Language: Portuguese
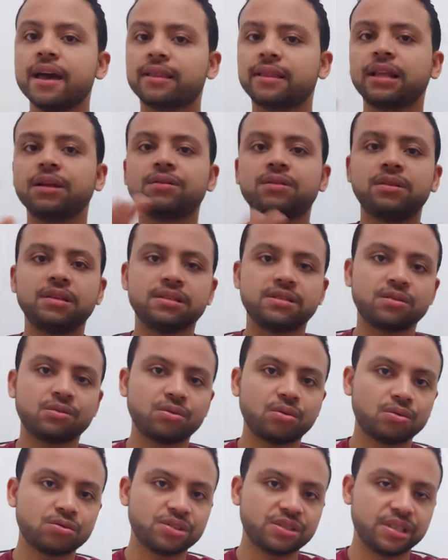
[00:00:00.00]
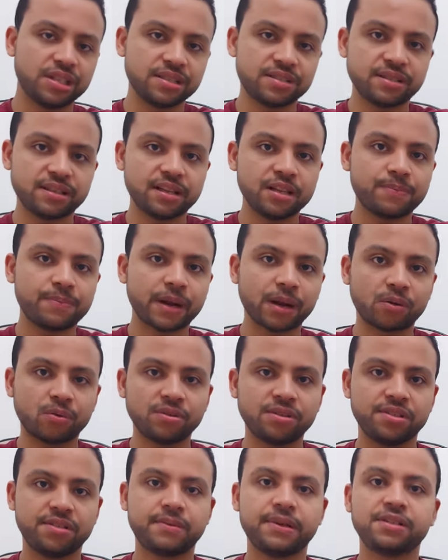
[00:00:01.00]
É claro que se eu estou utilizando ali para
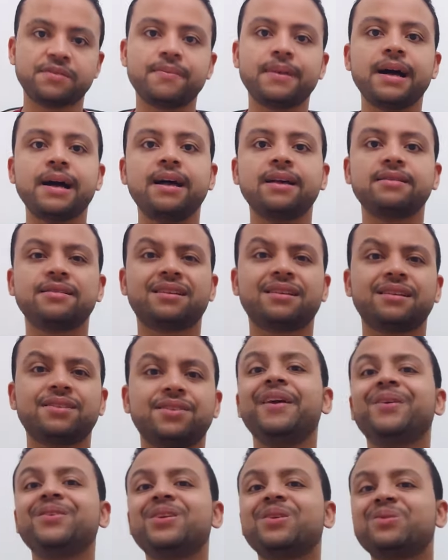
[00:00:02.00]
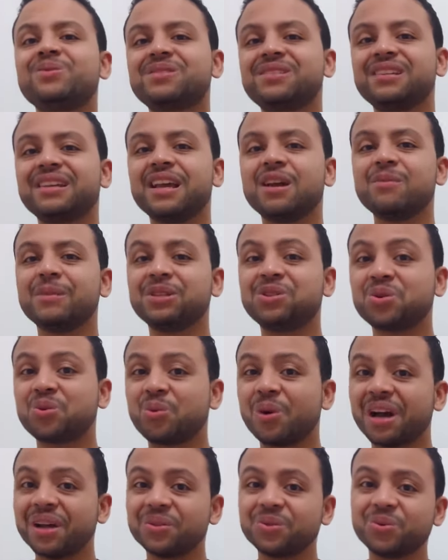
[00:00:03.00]
coisas mais básicas, eu já consegui umas
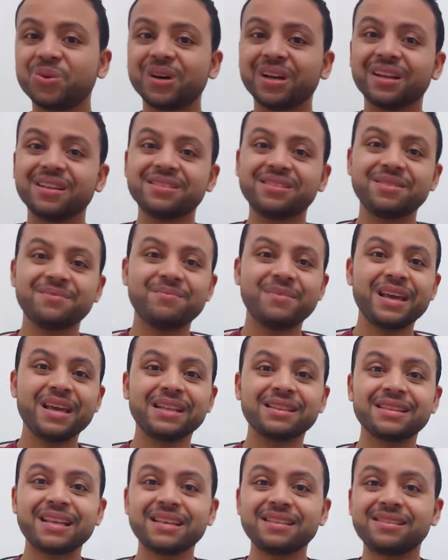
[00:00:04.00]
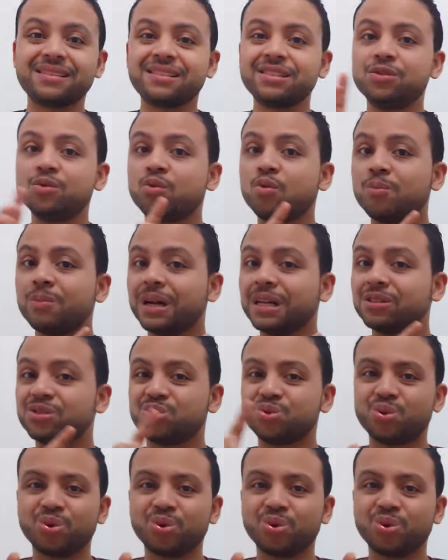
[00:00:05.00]
4 horas e meia até 5, mais